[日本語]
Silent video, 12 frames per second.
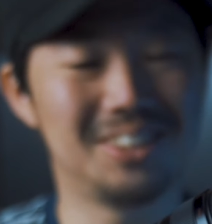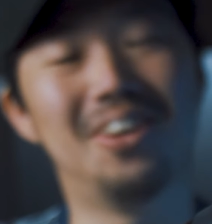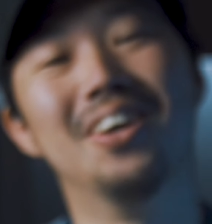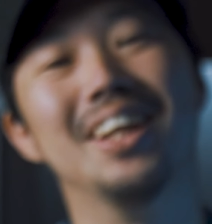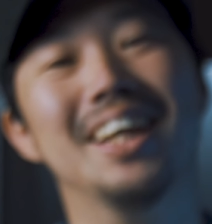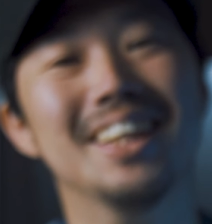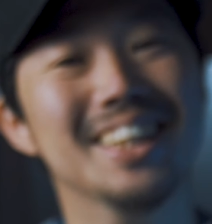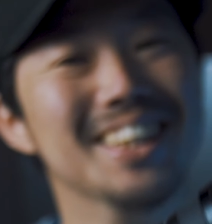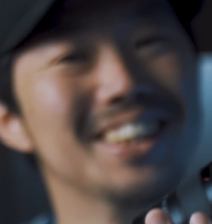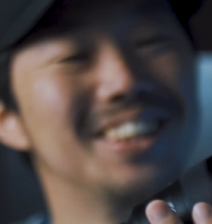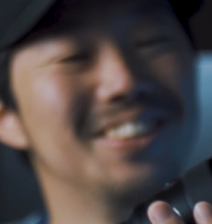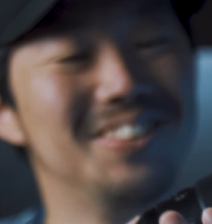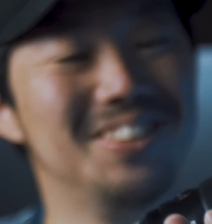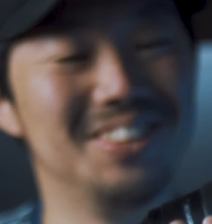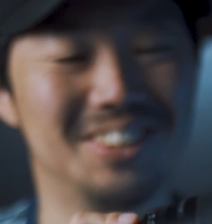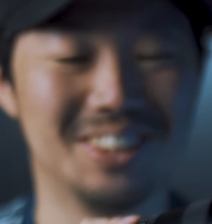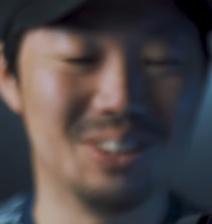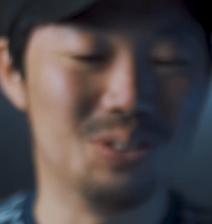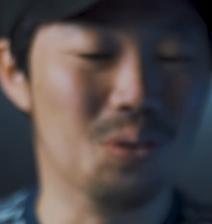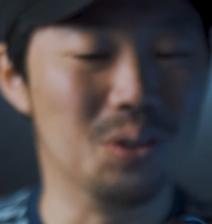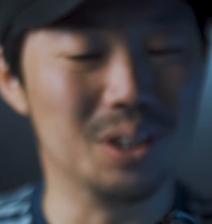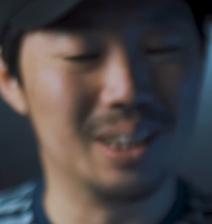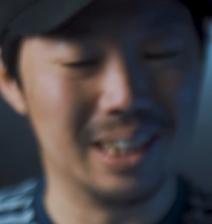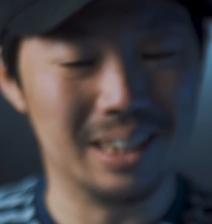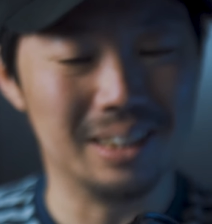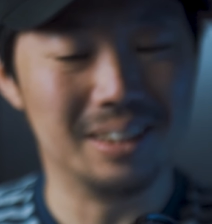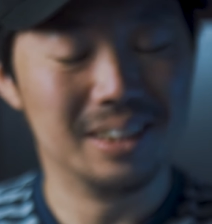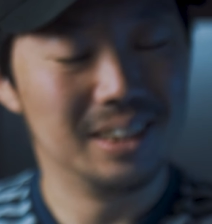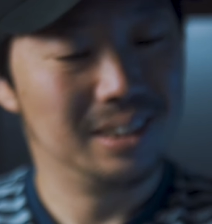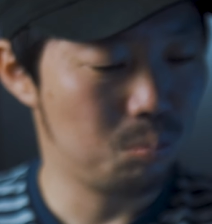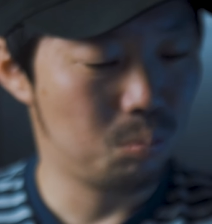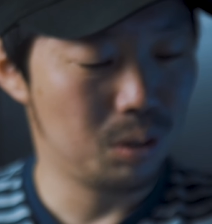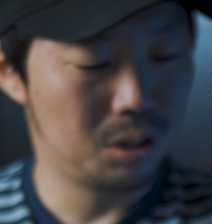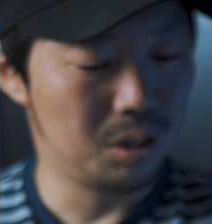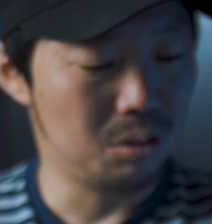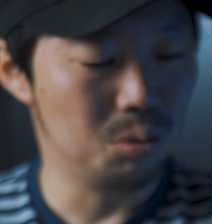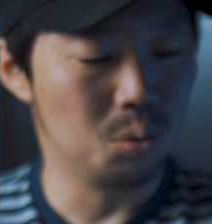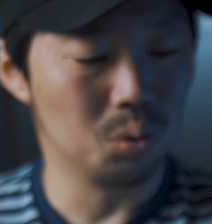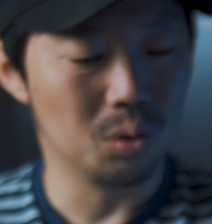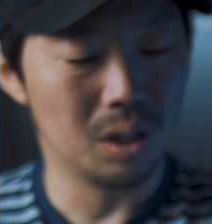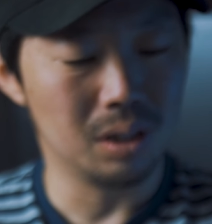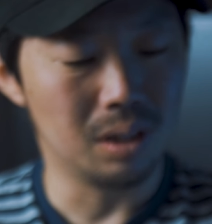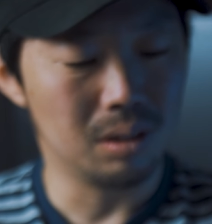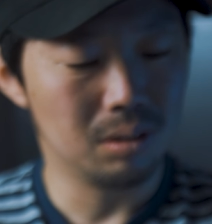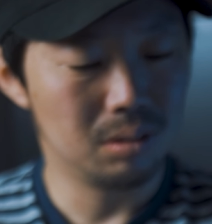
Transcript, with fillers: すごいね、スムーズに動いて、マジで言うことないな。